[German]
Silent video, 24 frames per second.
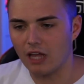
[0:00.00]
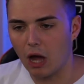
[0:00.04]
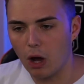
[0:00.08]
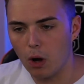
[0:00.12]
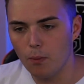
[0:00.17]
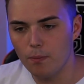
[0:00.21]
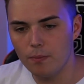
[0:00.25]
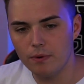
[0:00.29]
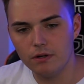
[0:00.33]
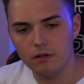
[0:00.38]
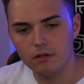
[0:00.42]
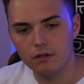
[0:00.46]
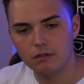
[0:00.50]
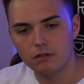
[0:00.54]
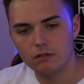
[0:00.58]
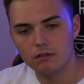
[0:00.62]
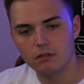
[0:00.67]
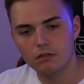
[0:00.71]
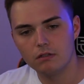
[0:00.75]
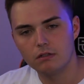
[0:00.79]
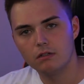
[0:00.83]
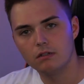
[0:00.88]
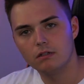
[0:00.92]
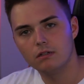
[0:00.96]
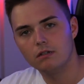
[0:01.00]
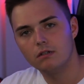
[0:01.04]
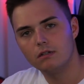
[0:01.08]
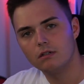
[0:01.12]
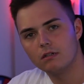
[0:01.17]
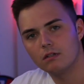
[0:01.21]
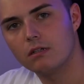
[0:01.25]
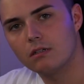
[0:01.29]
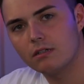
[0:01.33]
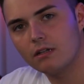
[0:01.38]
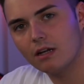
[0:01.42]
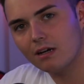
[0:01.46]
Daumen
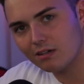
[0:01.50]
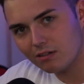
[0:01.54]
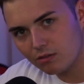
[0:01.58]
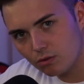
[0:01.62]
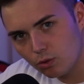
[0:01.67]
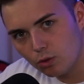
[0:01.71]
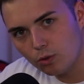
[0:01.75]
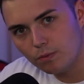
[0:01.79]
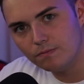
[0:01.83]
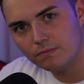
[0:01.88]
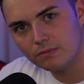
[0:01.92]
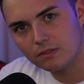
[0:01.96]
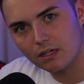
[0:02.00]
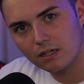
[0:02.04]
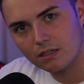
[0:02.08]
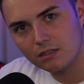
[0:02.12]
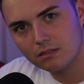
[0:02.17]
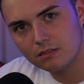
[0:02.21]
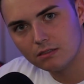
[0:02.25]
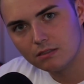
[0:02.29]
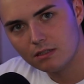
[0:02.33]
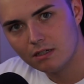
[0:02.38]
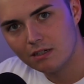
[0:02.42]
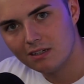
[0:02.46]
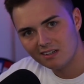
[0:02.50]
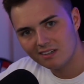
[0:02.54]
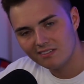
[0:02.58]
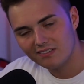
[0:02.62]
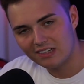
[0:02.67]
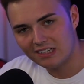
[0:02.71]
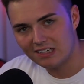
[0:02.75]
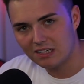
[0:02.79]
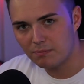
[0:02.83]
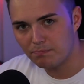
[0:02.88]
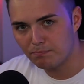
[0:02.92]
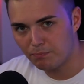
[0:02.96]
nach oben da
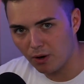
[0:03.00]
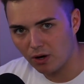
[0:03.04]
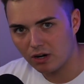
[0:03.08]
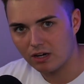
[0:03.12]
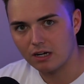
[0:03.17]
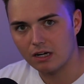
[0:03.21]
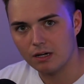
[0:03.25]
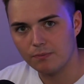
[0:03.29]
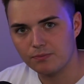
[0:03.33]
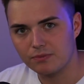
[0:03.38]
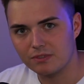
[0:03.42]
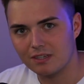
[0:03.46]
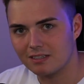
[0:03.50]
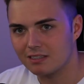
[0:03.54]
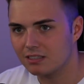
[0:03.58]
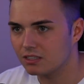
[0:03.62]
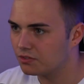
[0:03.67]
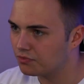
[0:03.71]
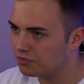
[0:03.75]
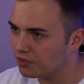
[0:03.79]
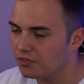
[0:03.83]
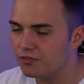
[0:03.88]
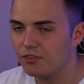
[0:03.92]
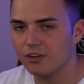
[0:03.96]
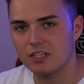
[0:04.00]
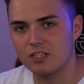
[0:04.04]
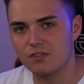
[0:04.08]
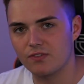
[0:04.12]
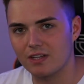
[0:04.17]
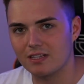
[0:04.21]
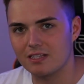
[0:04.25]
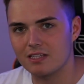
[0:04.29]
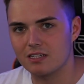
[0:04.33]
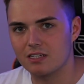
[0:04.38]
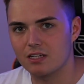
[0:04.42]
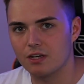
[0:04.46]
wenn ihr Bock habt, dass ich FIFA
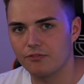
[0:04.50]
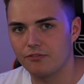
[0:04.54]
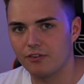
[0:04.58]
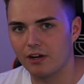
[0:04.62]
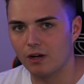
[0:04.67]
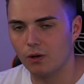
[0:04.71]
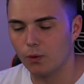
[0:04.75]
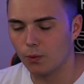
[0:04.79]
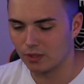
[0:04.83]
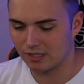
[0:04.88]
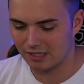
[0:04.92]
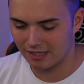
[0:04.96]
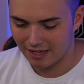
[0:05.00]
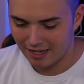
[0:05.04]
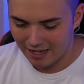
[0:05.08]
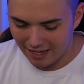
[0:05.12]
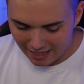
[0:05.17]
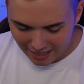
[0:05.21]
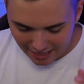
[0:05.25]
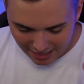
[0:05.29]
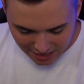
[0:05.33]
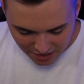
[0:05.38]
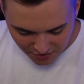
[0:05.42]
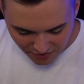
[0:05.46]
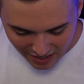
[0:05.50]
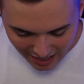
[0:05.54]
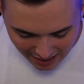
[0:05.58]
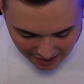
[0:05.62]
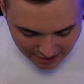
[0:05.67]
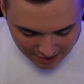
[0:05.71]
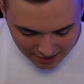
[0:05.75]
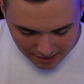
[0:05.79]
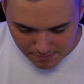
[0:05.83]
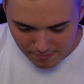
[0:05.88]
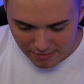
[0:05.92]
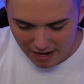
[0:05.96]
20 hier verlose. Ich
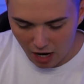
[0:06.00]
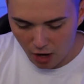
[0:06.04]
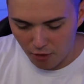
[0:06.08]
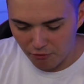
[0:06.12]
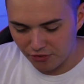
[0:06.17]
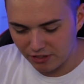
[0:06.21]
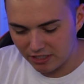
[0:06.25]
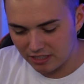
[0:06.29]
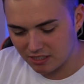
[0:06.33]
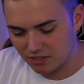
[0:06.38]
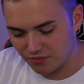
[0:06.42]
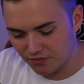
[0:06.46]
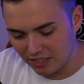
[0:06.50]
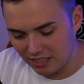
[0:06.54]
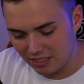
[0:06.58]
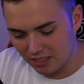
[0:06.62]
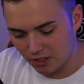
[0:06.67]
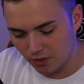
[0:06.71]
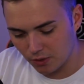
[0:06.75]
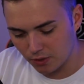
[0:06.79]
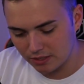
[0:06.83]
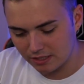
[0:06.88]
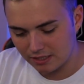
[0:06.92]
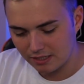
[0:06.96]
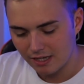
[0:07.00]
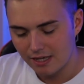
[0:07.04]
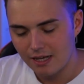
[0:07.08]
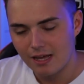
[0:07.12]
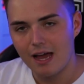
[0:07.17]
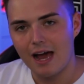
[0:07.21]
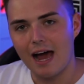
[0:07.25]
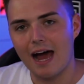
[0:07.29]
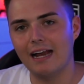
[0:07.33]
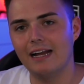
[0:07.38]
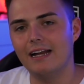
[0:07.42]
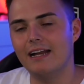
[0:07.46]
werde im Laufe des Videos
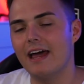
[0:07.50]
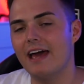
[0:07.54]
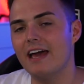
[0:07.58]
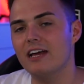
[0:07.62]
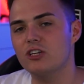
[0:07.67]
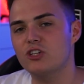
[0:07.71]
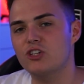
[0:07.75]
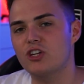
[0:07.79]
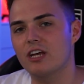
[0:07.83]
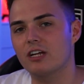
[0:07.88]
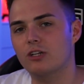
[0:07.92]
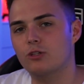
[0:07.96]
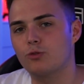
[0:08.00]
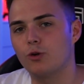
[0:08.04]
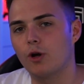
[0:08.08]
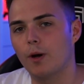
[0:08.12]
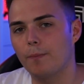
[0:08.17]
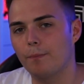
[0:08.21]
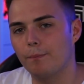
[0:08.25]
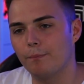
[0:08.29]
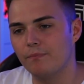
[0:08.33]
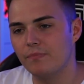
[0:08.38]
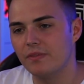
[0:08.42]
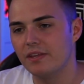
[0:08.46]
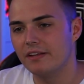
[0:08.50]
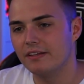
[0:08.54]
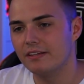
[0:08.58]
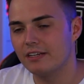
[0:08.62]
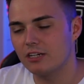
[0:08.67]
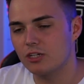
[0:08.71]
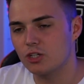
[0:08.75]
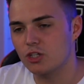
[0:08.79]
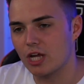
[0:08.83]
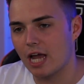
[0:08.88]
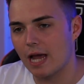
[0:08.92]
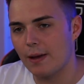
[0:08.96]
einen Hashtag droppen,
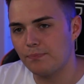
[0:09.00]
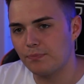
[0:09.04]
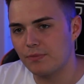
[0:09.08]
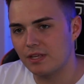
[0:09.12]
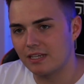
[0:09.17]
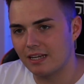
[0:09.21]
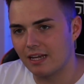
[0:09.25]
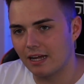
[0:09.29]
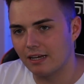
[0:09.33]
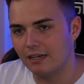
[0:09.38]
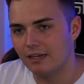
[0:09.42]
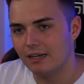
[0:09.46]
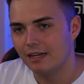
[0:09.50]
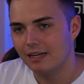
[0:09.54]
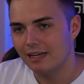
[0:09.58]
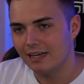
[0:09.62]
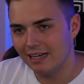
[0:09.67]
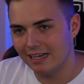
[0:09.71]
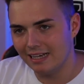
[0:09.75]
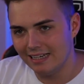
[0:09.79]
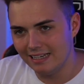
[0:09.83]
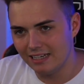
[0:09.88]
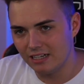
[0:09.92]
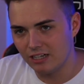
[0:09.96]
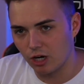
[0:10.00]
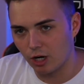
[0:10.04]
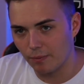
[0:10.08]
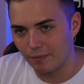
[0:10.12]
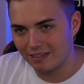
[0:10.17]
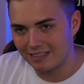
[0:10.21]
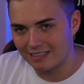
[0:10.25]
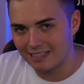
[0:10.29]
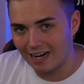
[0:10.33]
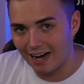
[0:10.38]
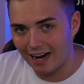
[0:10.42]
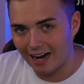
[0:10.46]
den schreibt ihr dann in die
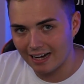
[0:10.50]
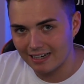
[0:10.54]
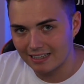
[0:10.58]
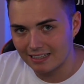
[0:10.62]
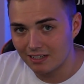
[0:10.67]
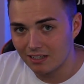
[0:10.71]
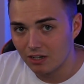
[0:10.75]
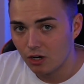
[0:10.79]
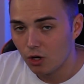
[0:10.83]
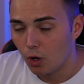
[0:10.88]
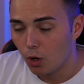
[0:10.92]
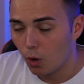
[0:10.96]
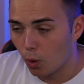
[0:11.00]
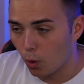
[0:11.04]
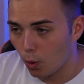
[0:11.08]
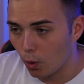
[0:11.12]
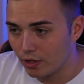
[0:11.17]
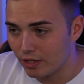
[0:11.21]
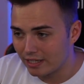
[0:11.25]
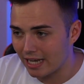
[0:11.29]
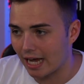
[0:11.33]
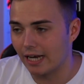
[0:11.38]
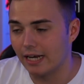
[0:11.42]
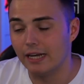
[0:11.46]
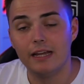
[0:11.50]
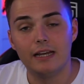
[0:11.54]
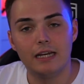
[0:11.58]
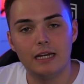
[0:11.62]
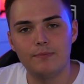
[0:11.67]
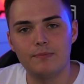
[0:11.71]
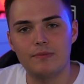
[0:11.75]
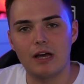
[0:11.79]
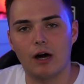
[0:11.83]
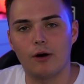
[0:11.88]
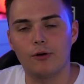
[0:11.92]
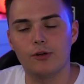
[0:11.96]
Kommentare und dann
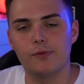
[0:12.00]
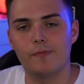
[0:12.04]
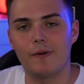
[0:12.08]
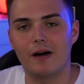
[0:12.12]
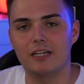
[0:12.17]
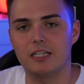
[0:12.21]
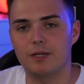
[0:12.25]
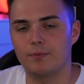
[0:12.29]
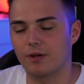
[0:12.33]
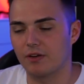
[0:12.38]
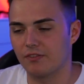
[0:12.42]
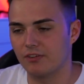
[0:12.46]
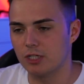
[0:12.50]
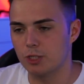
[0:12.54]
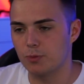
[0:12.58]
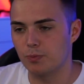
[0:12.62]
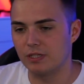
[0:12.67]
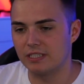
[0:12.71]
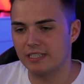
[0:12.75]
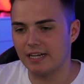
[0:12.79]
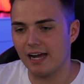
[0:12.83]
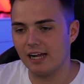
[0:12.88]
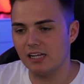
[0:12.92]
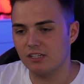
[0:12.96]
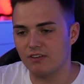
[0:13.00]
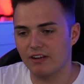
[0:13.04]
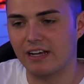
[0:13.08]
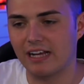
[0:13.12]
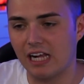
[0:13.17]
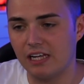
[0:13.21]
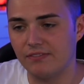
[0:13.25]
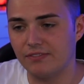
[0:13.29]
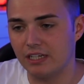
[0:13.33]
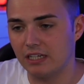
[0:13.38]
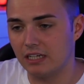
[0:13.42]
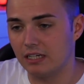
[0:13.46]
nehmt ihr automatisch am Gewinnspiel teil. Wäre
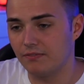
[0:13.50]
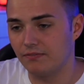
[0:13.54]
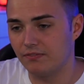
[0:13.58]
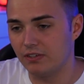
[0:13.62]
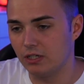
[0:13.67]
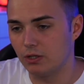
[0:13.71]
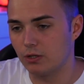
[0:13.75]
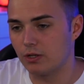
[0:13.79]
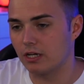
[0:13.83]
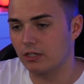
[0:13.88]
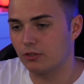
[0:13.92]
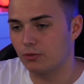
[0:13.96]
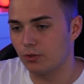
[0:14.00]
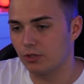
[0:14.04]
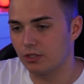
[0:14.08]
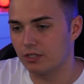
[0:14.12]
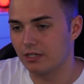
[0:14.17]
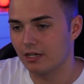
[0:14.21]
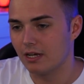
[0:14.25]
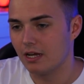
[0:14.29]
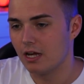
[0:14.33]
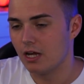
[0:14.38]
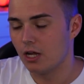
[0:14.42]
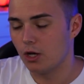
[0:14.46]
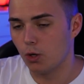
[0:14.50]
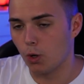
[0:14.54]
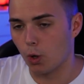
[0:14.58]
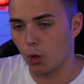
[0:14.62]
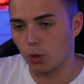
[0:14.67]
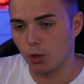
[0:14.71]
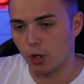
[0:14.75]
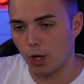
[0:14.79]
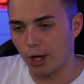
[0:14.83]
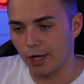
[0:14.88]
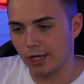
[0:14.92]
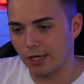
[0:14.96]
geil, wenn ihr dem Video natürlich noch
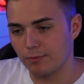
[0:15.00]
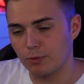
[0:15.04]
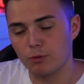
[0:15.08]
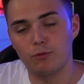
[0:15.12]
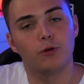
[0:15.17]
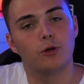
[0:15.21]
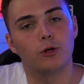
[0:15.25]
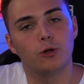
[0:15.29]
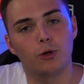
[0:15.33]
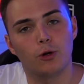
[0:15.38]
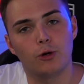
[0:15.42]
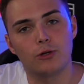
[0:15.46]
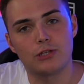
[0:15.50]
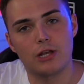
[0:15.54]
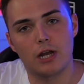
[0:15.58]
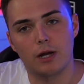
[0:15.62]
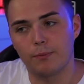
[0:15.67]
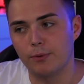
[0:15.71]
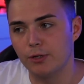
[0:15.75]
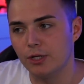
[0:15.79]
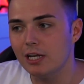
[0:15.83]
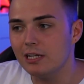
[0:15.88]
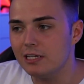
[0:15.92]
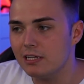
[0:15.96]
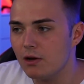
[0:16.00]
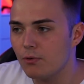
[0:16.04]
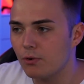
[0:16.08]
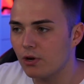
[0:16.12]
ein Like gebt und wenn ihr neu seid, abonniert ihr.